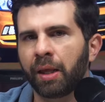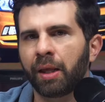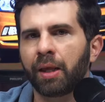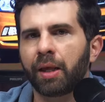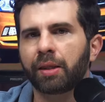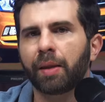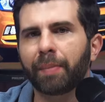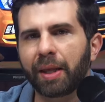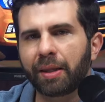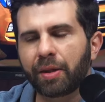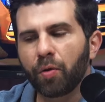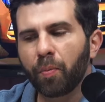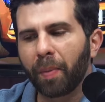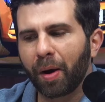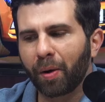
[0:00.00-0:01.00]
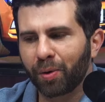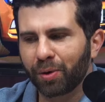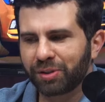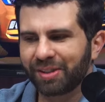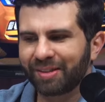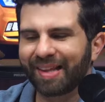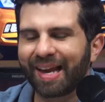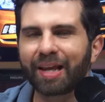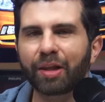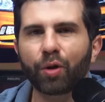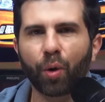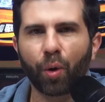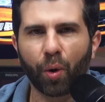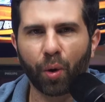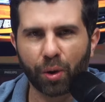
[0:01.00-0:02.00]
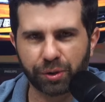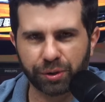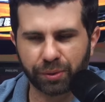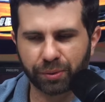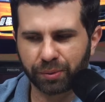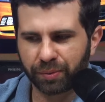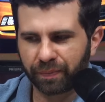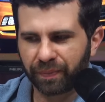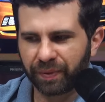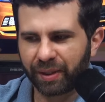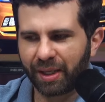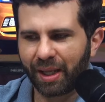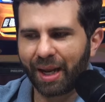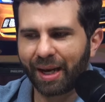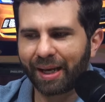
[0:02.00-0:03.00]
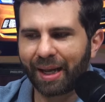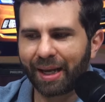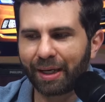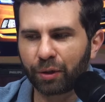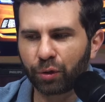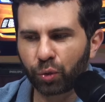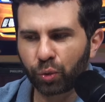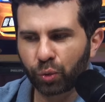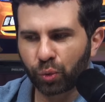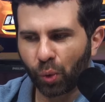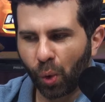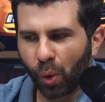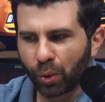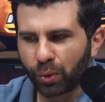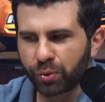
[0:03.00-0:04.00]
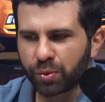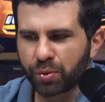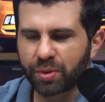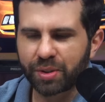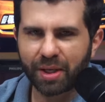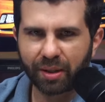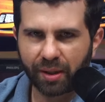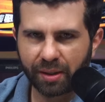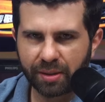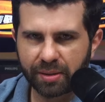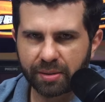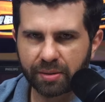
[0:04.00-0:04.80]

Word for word: E também tem um pacote tecnológico, ele agrega todos os itens,